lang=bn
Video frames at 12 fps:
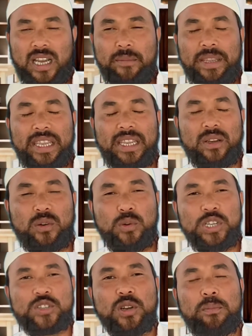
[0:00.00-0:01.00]
আমি
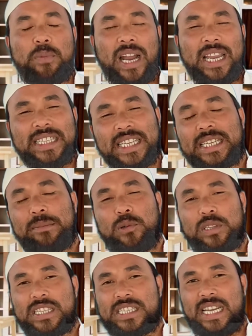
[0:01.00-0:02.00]
ওই সব ভাইদেরকে
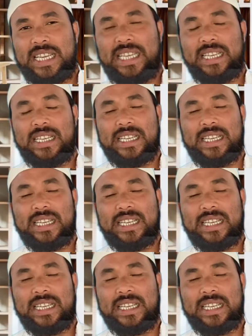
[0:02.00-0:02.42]
বলতে চাই